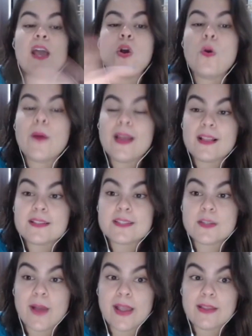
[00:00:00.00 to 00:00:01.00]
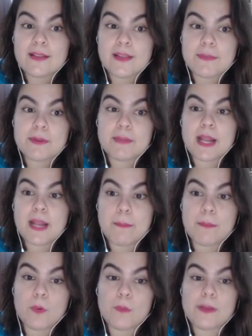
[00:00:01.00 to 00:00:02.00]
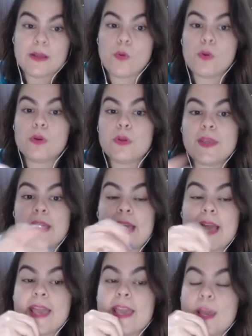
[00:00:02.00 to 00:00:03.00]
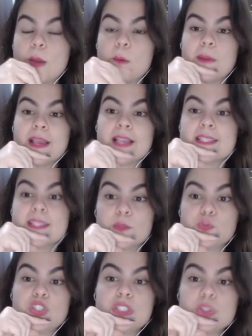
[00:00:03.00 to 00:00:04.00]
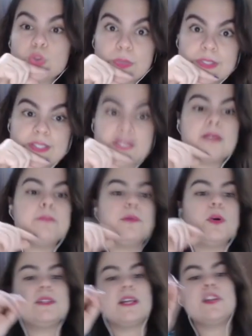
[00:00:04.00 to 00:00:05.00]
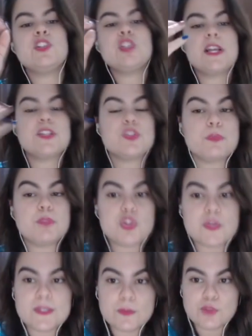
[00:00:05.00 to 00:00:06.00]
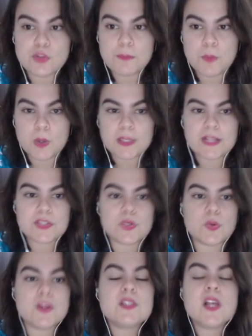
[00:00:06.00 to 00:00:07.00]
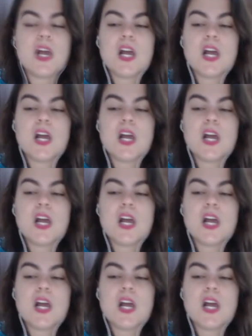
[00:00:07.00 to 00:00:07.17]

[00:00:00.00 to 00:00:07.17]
com relação ainda à Primeira República, eu coloquei aí uma questão de indústria importante, que é a substituição de importações,